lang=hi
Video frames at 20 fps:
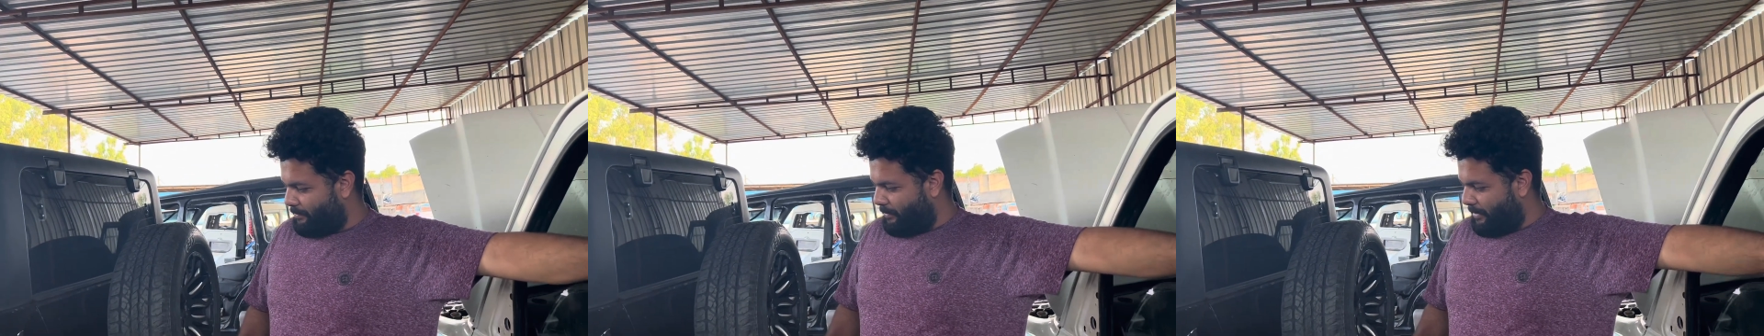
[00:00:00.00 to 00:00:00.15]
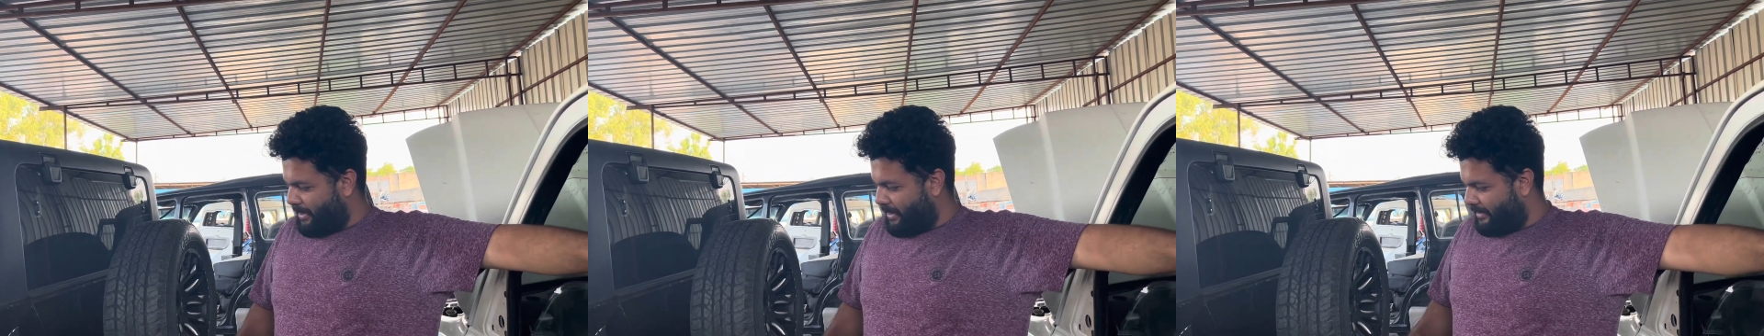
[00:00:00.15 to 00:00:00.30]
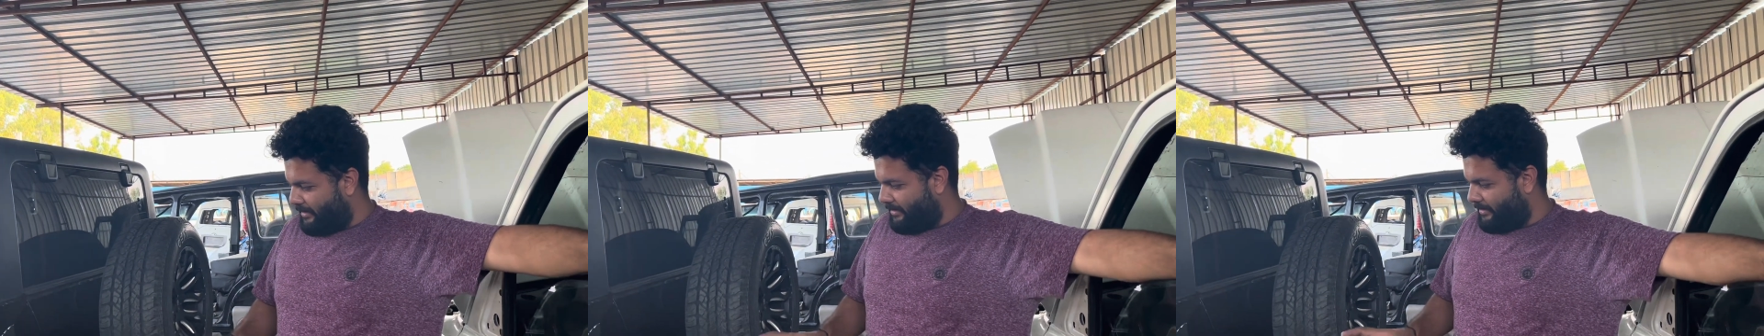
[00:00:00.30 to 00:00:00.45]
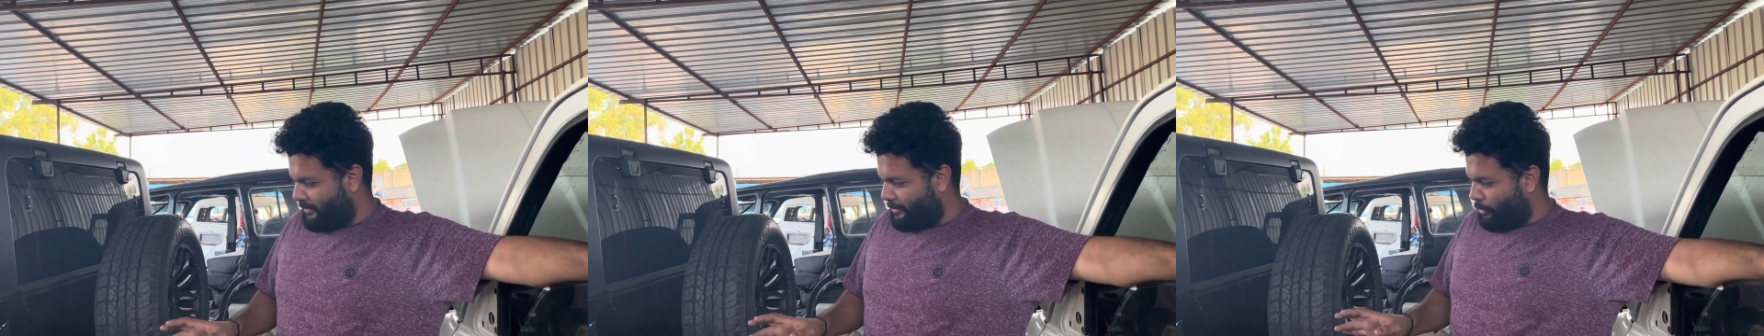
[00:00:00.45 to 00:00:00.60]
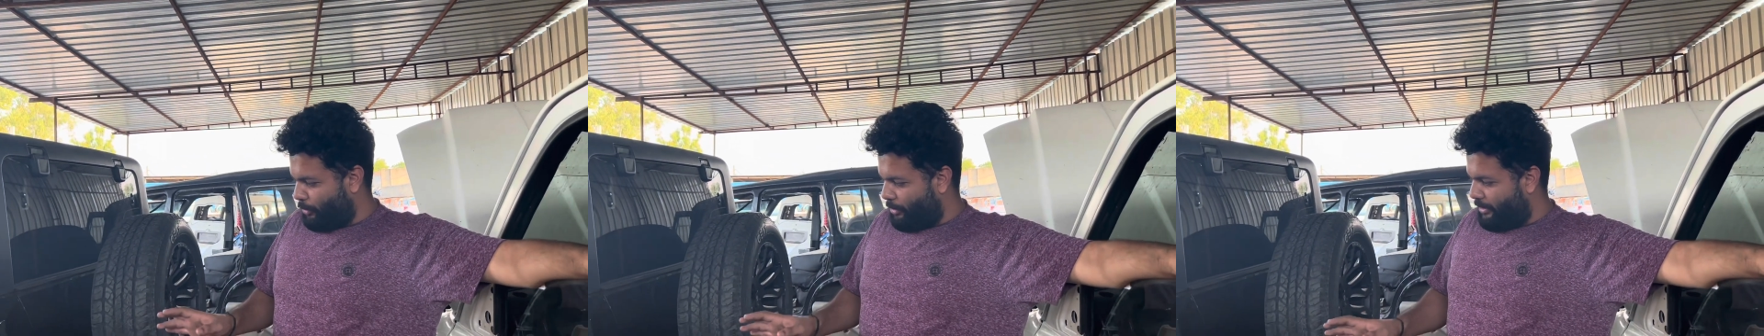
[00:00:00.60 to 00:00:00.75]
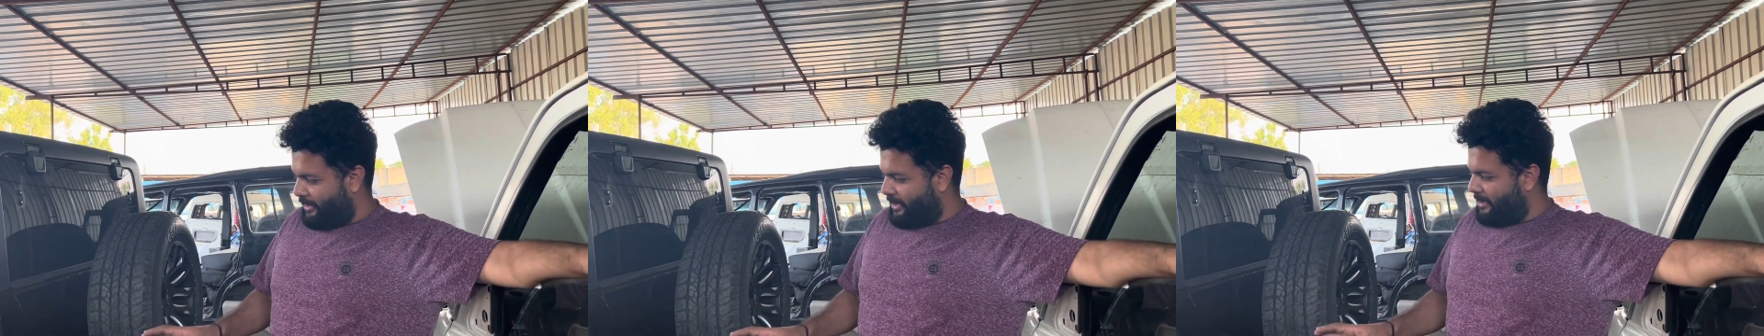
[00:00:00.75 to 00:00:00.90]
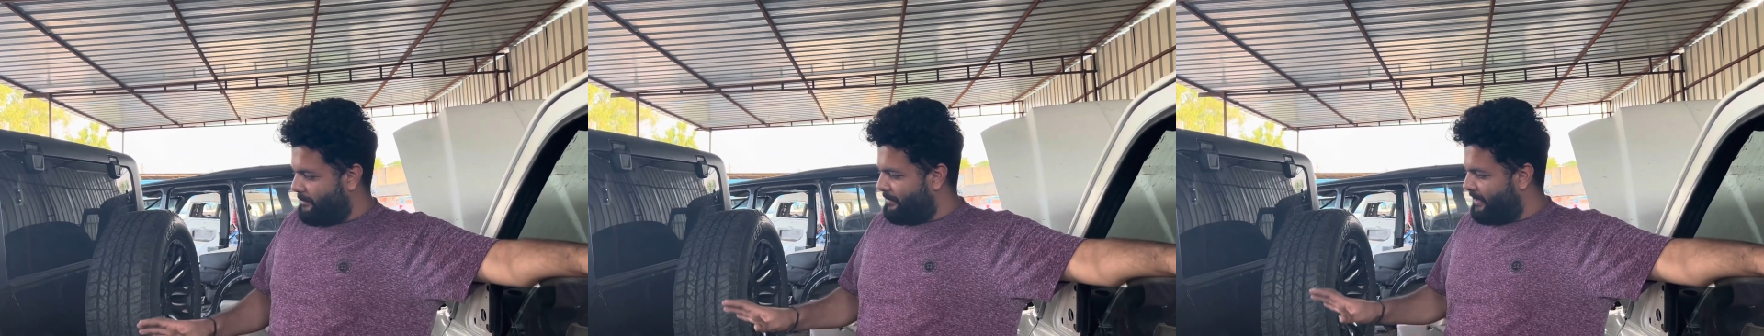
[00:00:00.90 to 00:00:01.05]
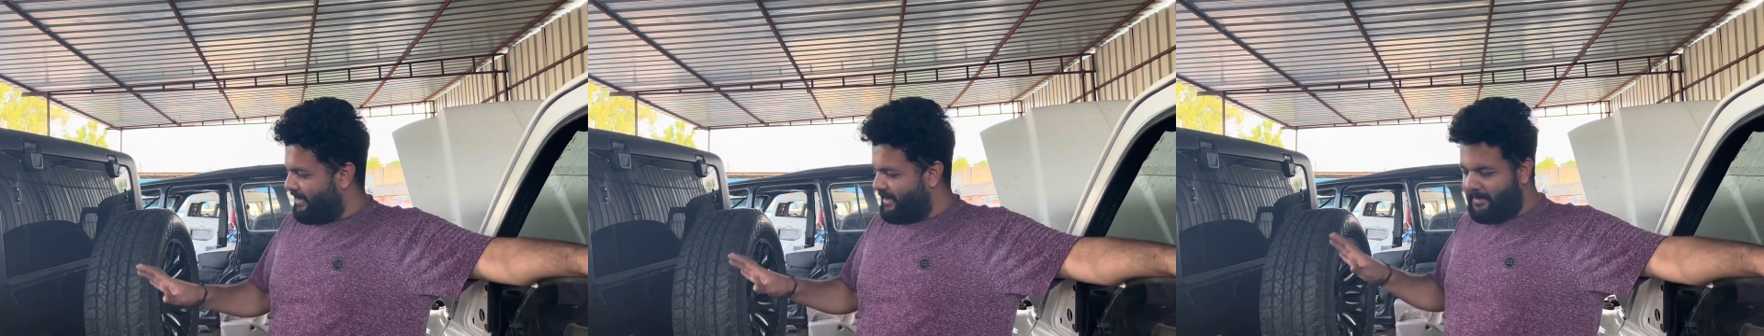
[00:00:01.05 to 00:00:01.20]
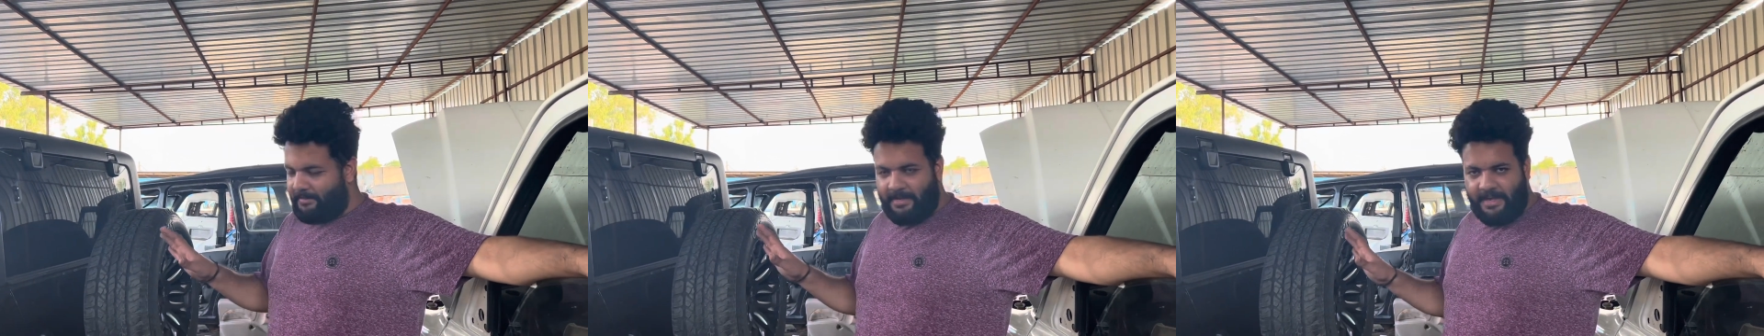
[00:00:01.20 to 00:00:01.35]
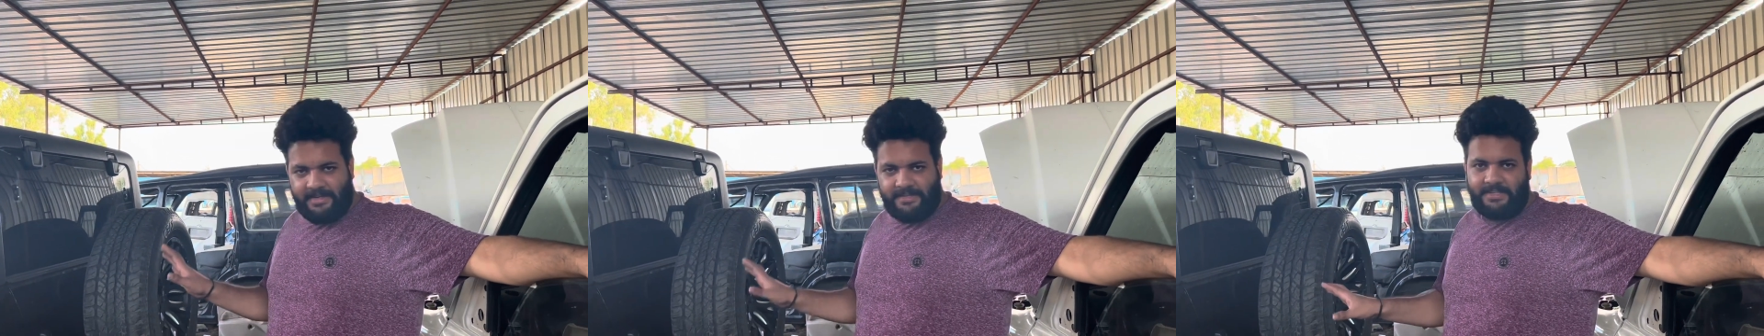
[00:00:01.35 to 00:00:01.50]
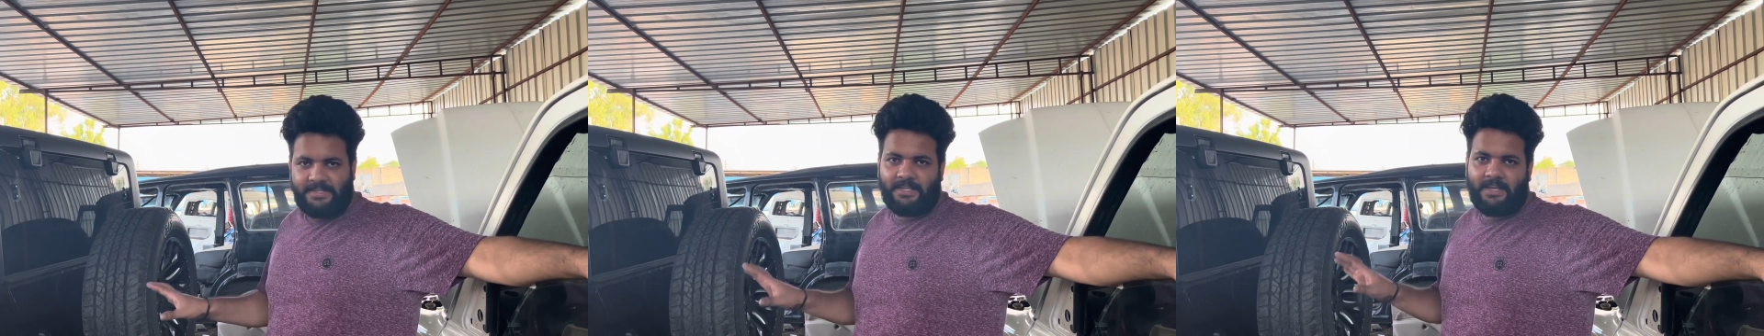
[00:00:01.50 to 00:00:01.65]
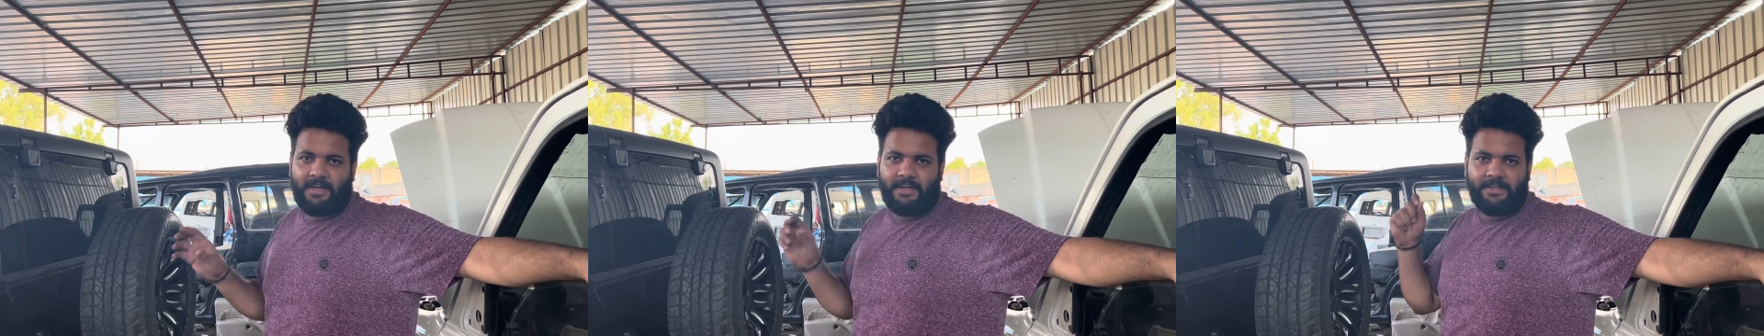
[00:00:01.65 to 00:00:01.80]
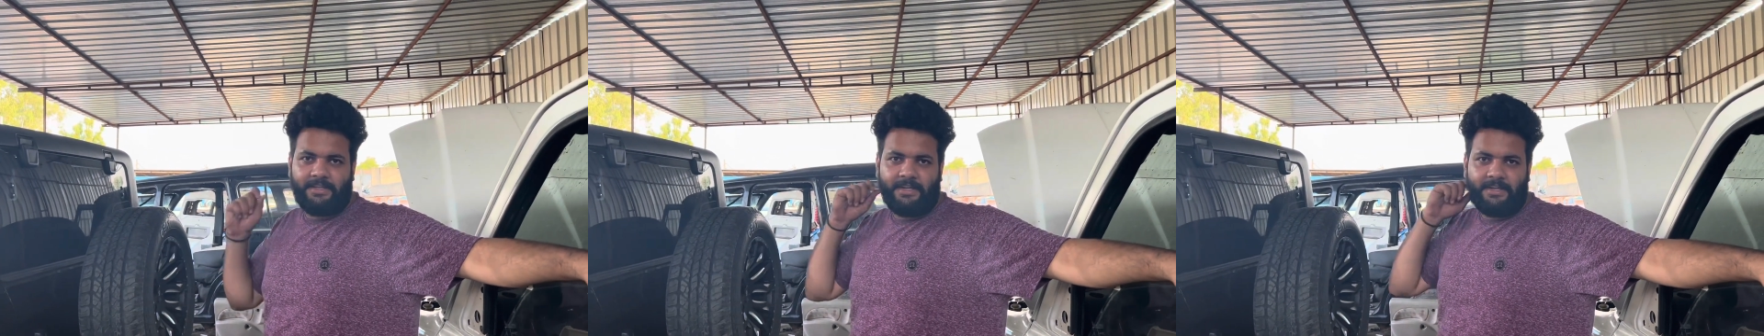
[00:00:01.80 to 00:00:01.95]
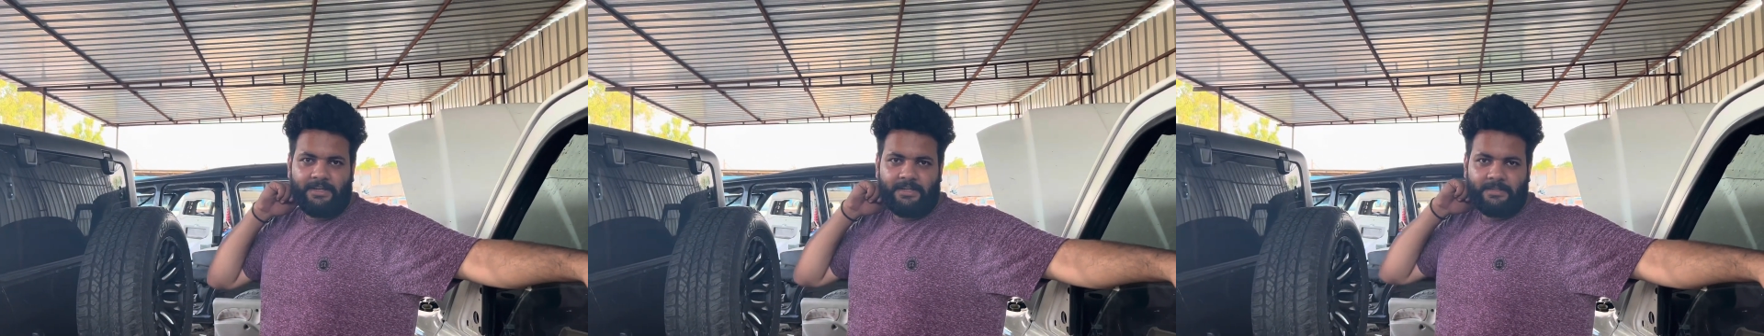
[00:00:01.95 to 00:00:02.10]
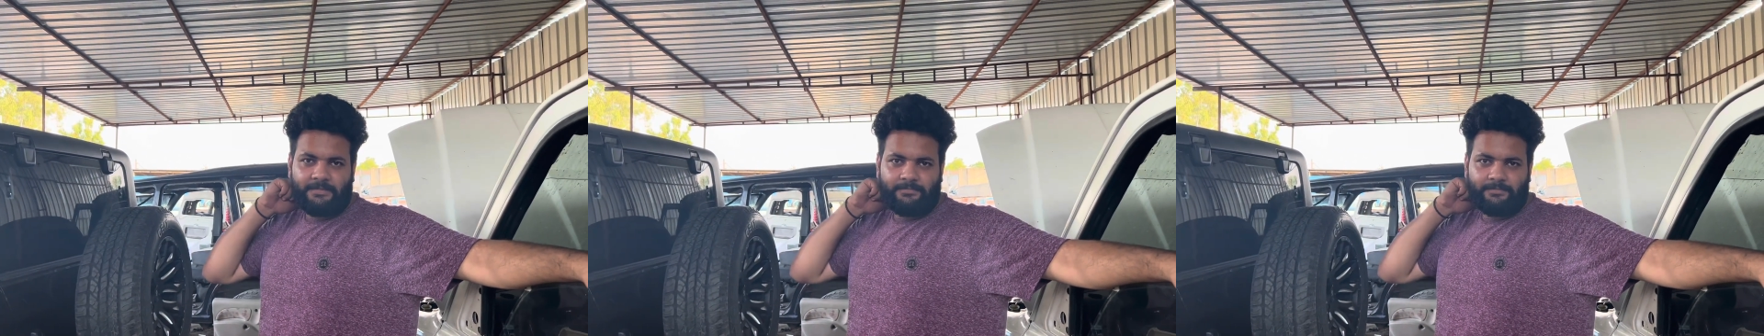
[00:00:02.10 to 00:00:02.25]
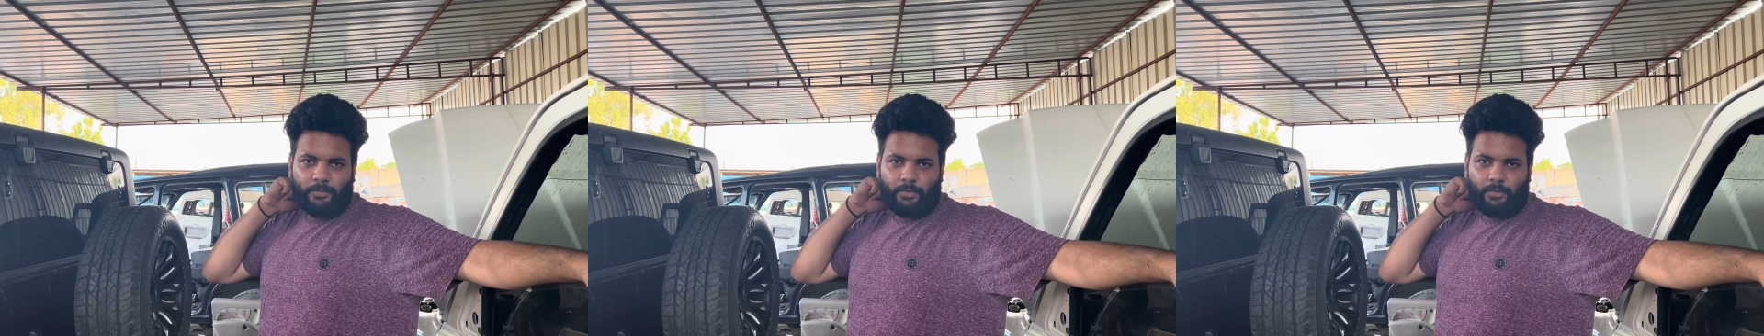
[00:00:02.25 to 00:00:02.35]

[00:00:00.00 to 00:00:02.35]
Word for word: पर थोड़े टाइम पहले अभी ऐसे चला के देखे ना